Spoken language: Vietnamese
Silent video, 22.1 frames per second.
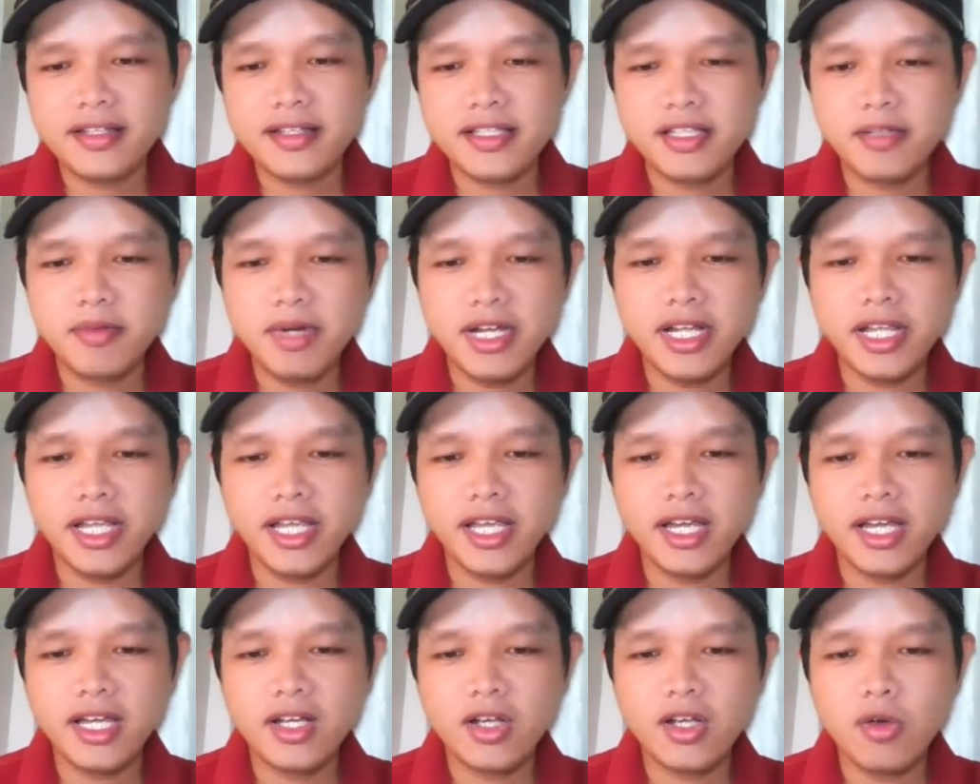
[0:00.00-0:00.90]
Sự bất
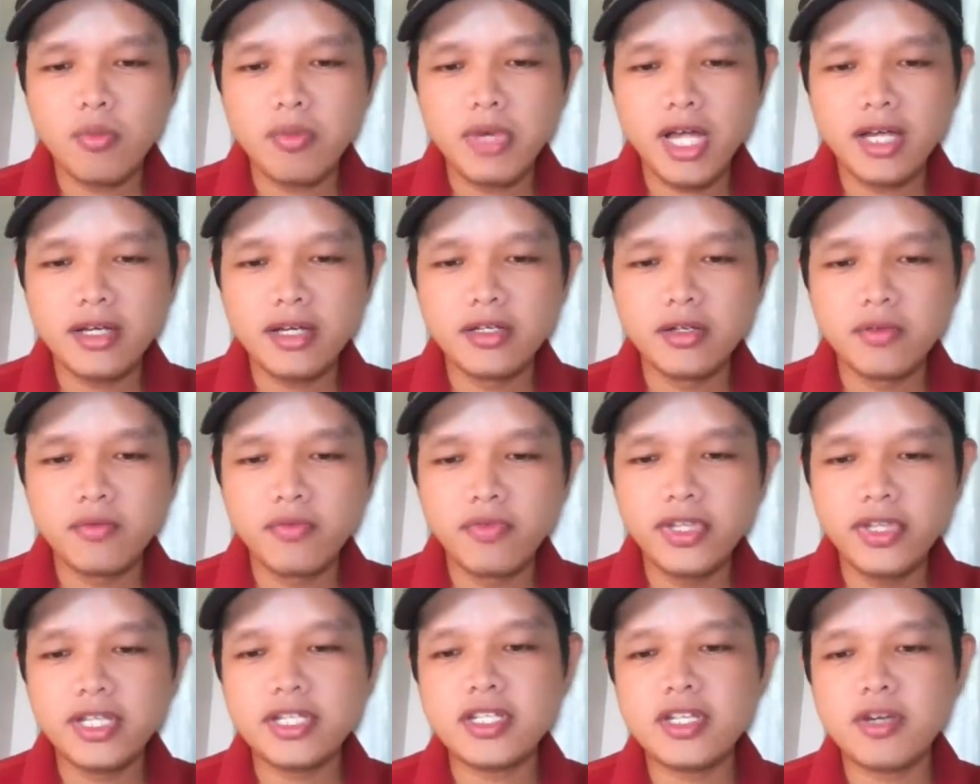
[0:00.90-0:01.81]
nghĩa cũng đã được
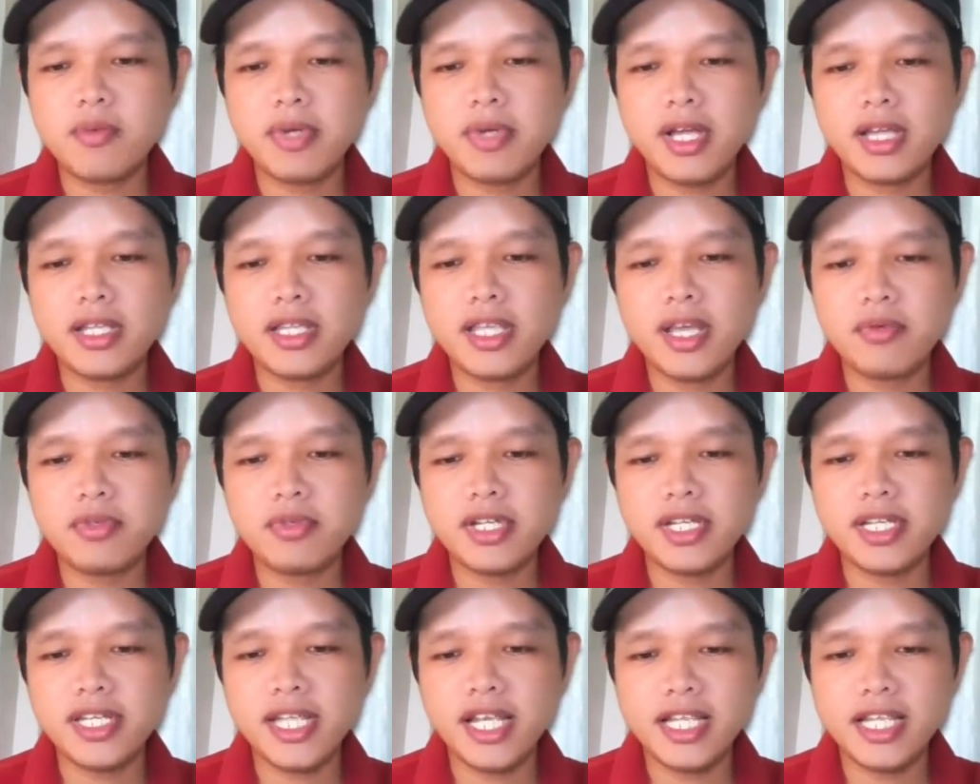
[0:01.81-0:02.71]
viết trong các giáo
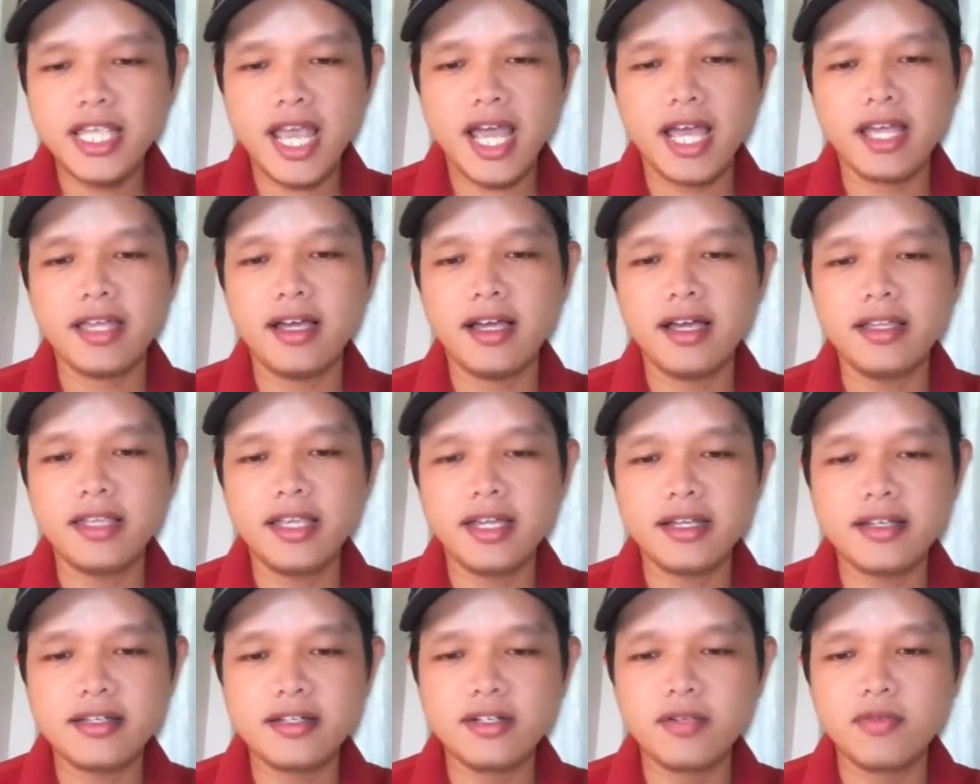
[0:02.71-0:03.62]
trình giảng dạy ở
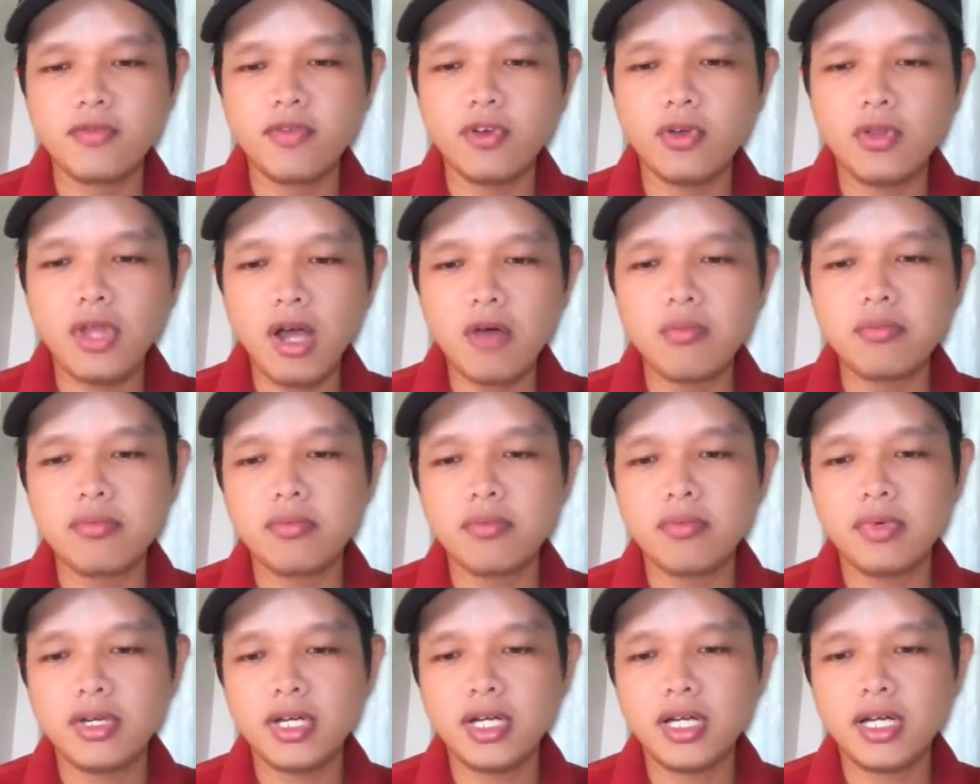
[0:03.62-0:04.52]
nhà trường phổ thông,
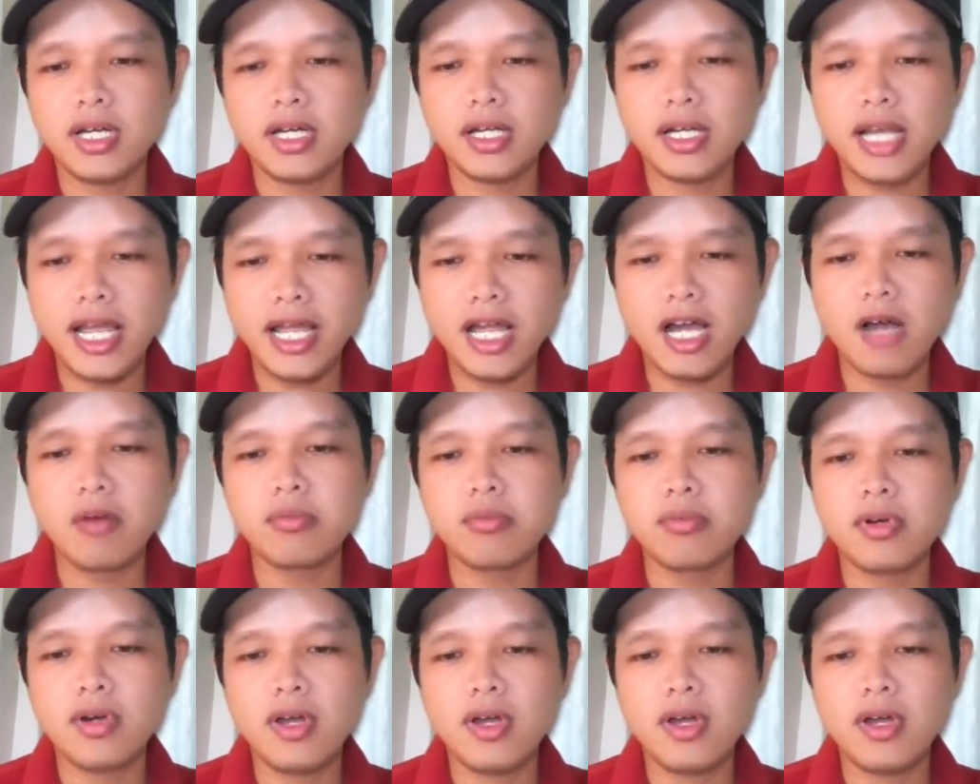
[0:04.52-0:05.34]
đại học.